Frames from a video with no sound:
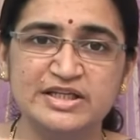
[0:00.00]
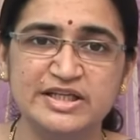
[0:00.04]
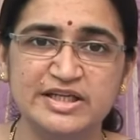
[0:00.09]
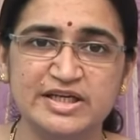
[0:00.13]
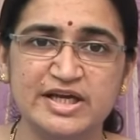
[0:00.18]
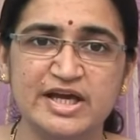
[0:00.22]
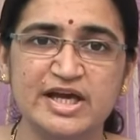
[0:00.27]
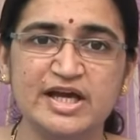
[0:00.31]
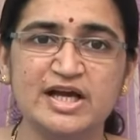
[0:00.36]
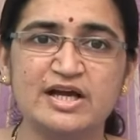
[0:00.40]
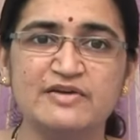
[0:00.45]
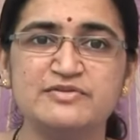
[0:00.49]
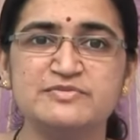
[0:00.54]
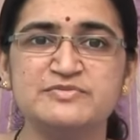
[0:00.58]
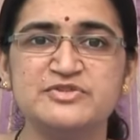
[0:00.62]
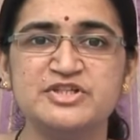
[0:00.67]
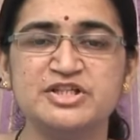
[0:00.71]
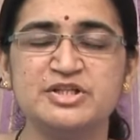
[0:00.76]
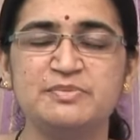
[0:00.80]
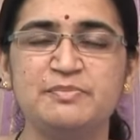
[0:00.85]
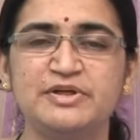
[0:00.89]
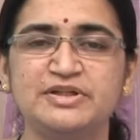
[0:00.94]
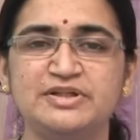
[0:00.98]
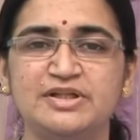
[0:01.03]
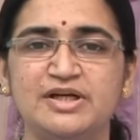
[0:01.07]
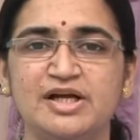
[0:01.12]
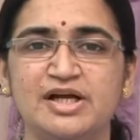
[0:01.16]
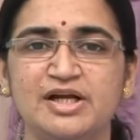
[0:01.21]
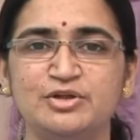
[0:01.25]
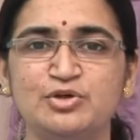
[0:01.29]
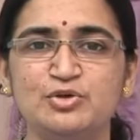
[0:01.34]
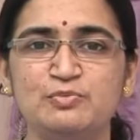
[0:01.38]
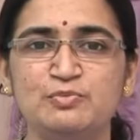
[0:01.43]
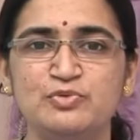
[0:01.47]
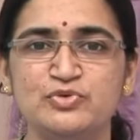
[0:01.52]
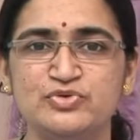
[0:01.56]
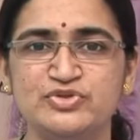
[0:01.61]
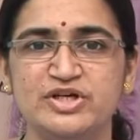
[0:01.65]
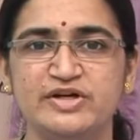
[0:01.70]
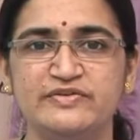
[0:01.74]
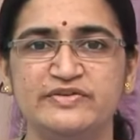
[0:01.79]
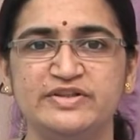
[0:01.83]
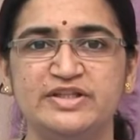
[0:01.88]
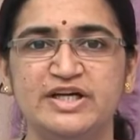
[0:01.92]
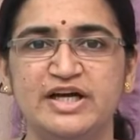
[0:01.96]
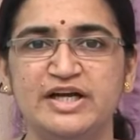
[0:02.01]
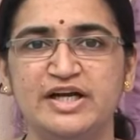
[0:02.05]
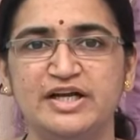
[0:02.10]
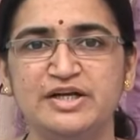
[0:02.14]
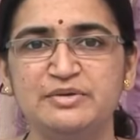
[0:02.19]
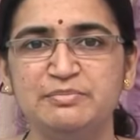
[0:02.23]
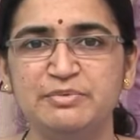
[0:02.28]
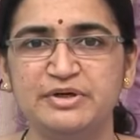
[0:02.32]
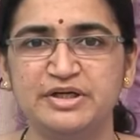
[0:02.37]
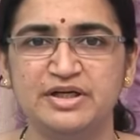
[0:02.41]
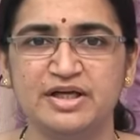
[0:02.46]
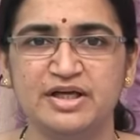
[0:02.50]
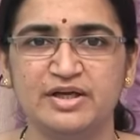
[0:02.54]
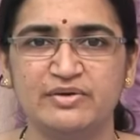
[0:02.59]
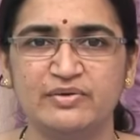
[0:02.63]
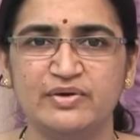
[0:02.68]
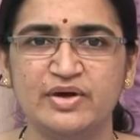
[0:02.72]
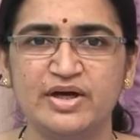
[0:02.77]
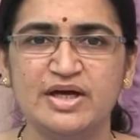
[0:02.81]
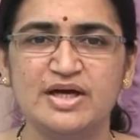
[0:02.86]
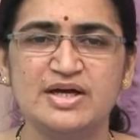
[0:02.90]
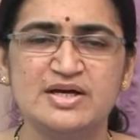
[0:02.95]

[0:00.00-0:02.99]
ఈ ఏకవింశతి పత్రాలతో పూజా విధానాన్ని పెట్టారు